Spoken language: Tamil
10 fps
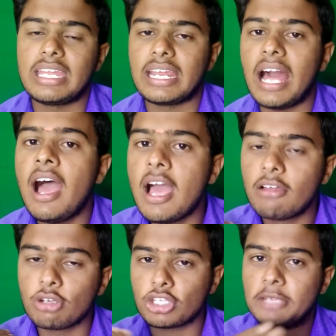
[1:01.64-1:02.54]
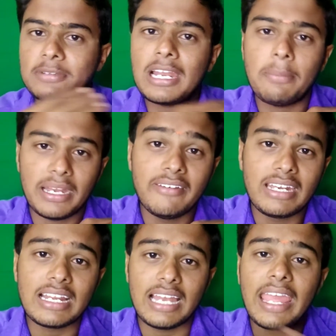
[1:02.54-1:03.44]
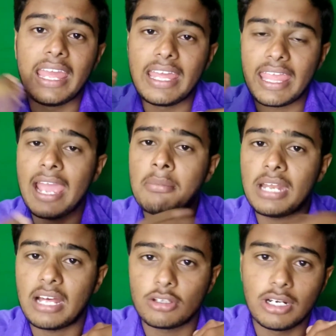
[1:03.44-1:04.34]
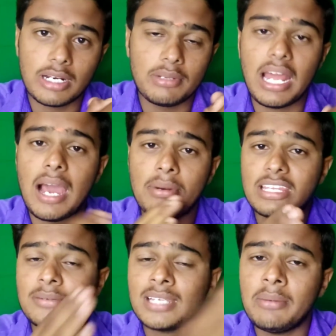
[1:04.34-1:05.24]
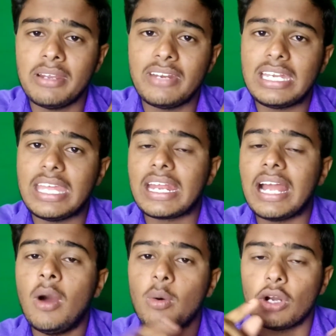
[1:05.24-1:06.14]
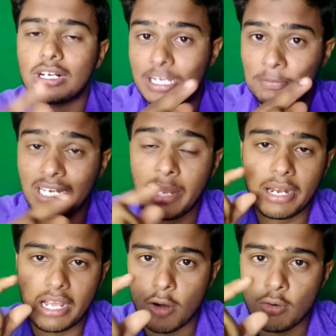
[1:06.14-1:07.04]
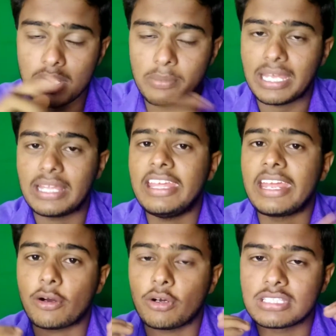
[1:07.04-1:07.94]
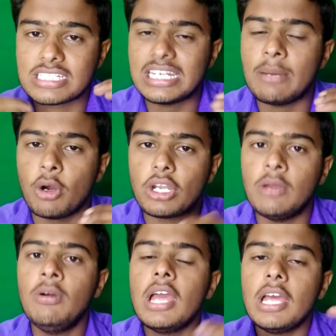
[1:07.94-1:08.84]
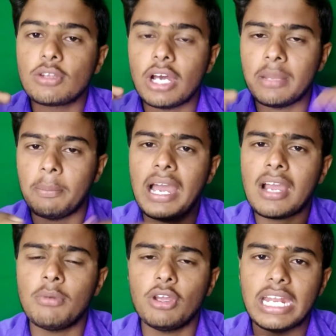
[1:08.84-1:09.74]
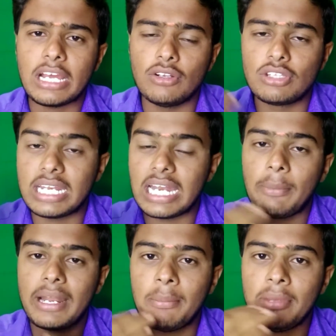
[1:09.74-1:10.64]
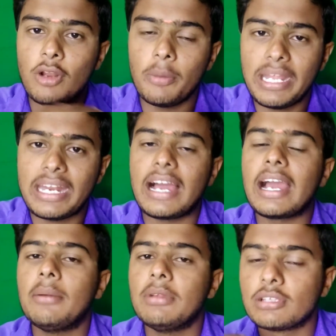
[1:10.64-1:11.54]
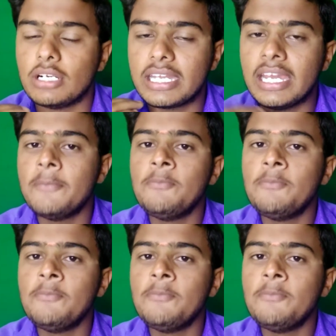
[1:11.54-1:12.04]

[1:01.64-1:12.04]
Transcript: இருக்கீங்களா ஸோ சப்ஸ்கிரைப் பண்ணி விட்டுருங்களேன் ஏன் அப்படி நான் சொல்கிறேன் அப்படின்னா அப்படி சப்ஸ்கிரைப் பண்ணி விட்டீங்கன்னா உங்களோட சப்ஸ்கிரைபர் கவுண்ட் அப்படிங்கிறது எனக்கு ஒரு சின்ன மோட்டிவ் ஸோ அதை பார்க்கும்போது எனக்கு வந்து சரி நம்மளை நம்பி இவ்வளோ பேர் இருக்காங்க அப்படின்னு சொல்லிட்டு